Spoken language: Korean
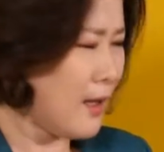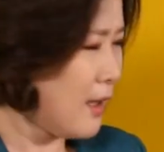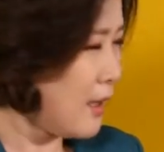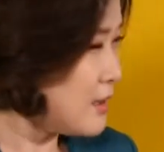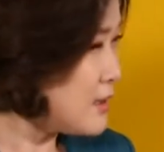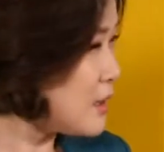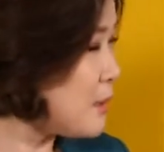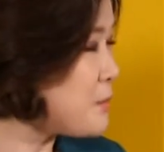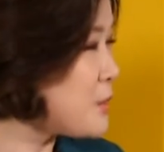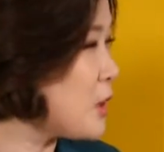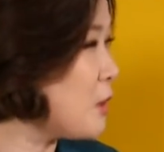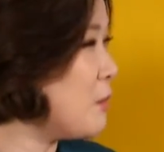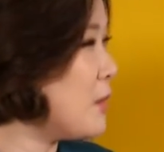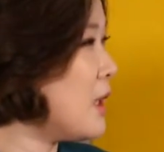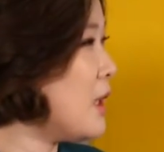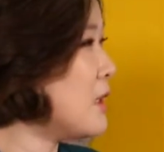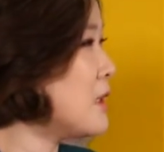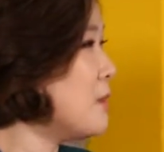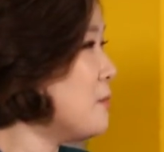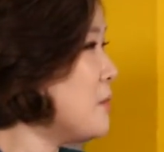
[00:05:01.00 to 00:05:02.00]
한참
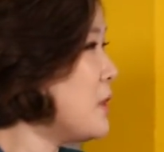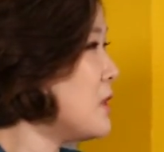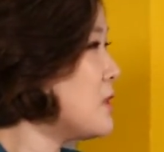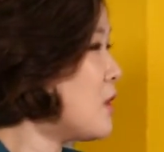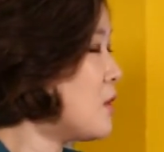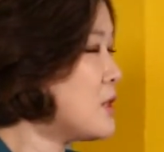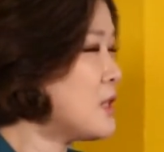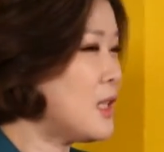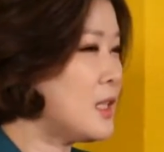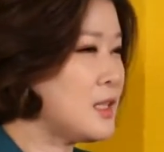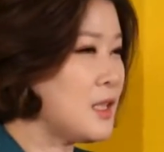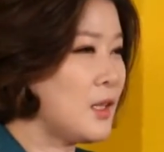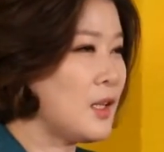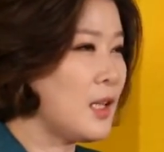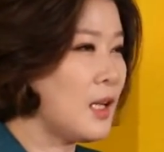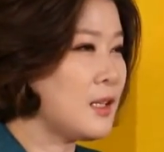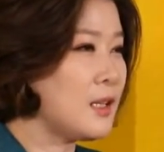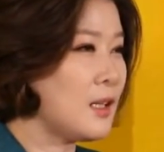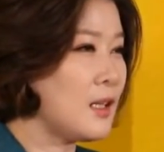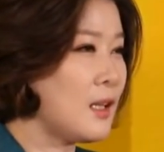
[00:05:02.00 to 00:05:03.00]
정말 근면 성실한
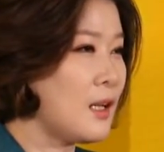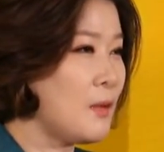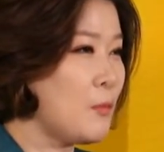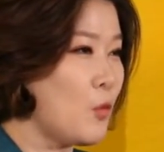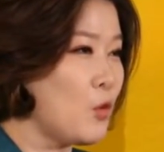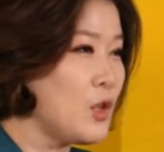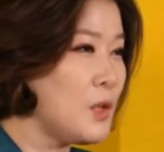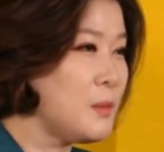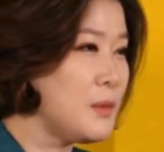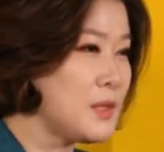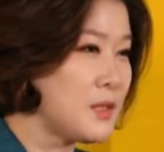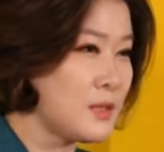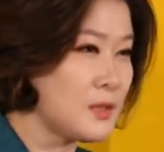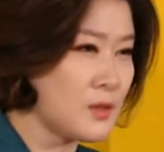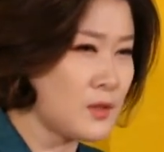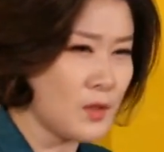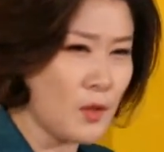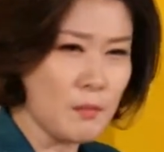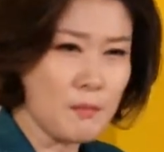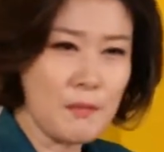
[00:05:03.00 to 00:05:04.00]
생활 하다가 모임이
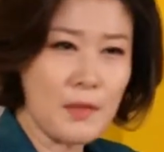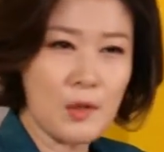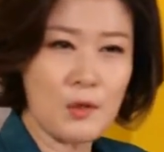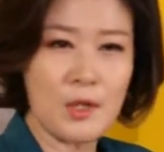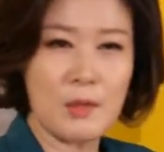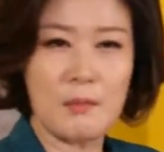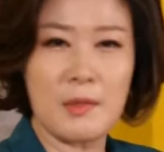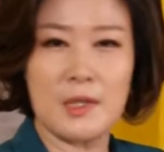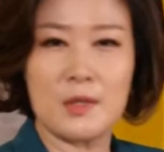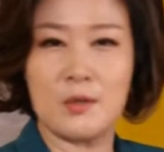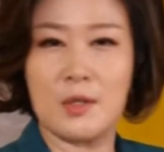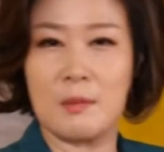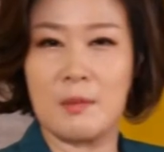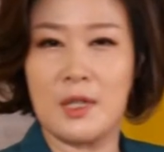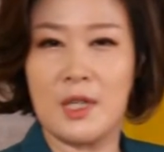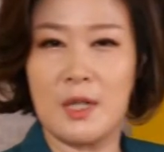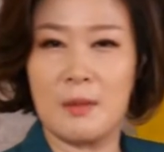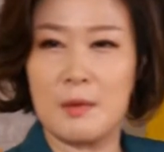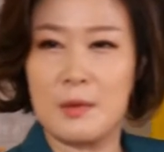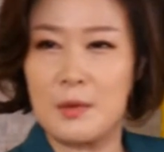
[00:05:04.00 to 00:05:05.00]
있어서 정말 오랜만에
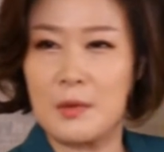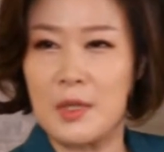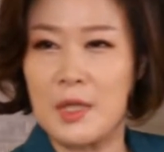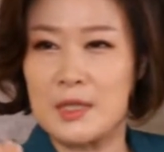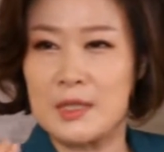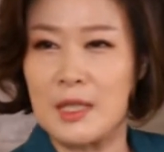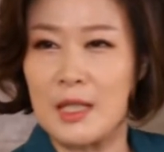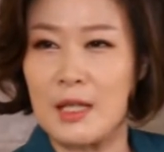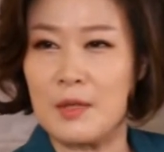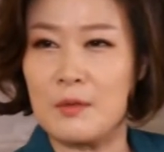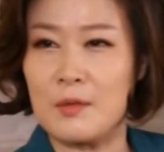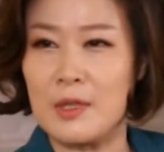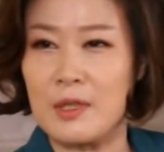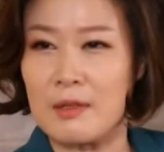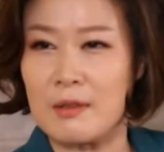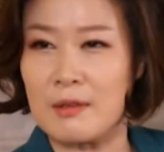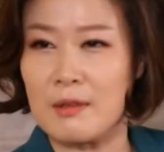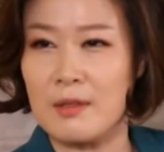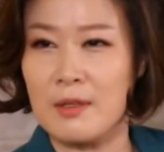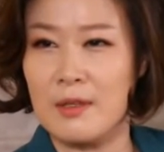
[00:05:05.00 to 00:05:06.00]
노래방 가면 노래가 잘 안
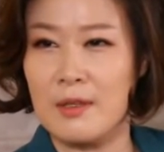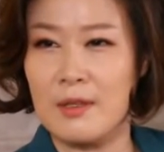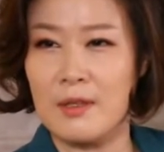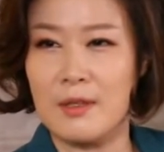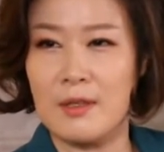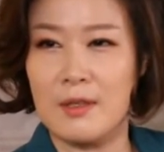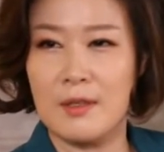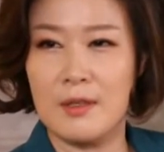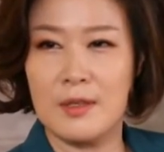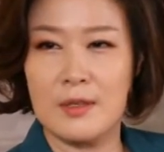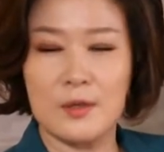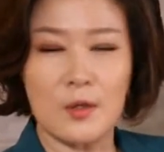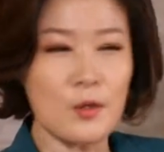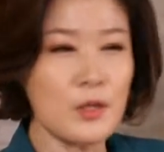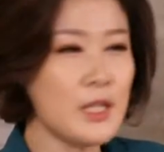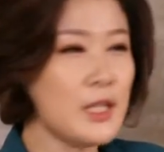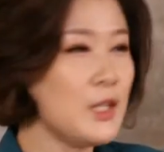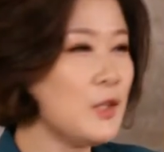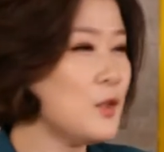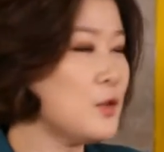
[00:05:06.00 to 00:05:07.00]
돼요.
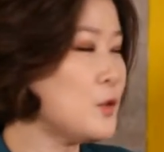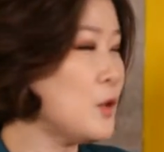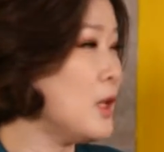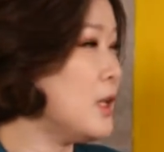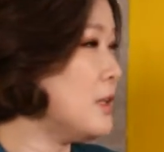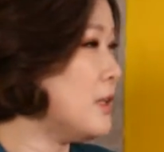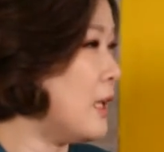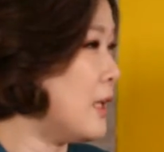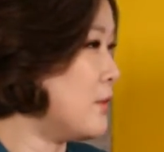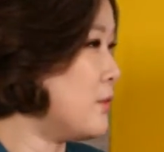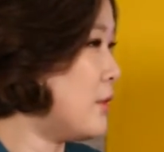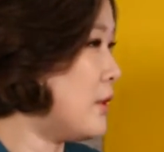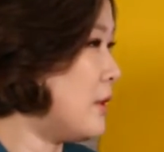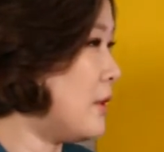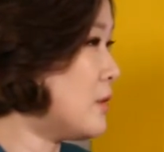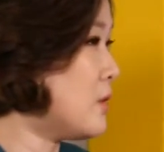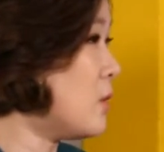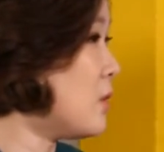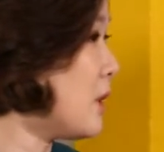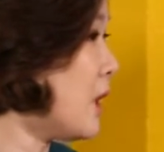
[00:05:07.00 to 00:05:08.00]
떨리는 것도 아닌데 안
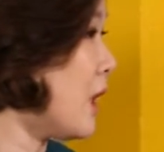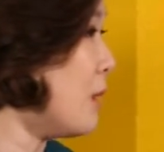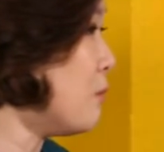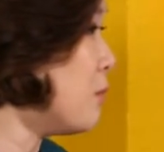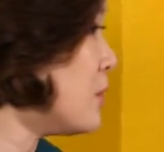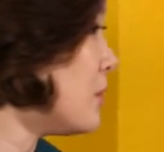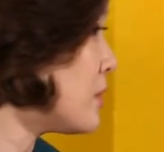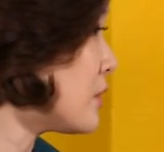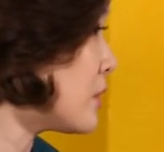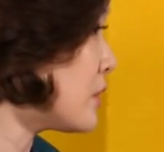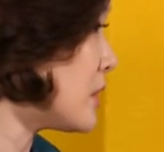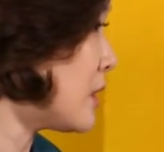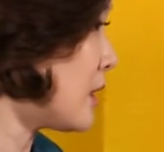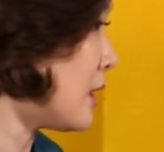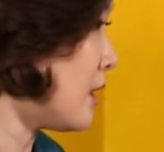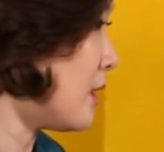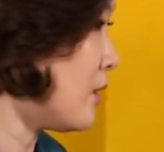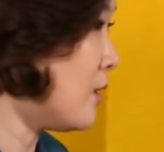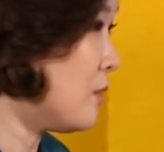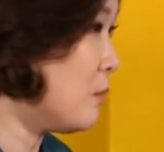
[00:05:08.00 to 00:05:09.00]
돼요. 성대가 안 풀려서
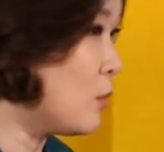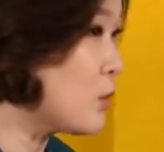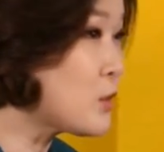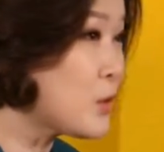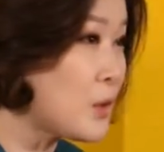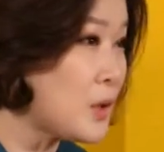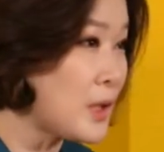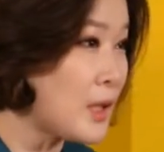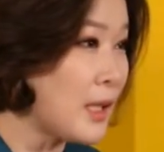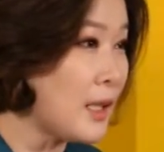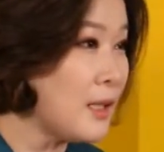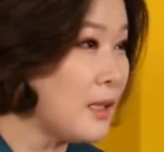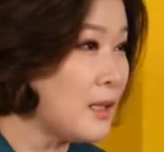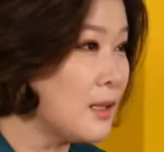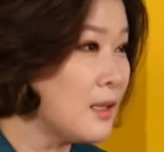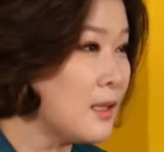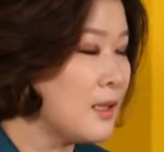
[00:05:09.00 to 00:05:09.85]
그렇잖아요. 목소리가.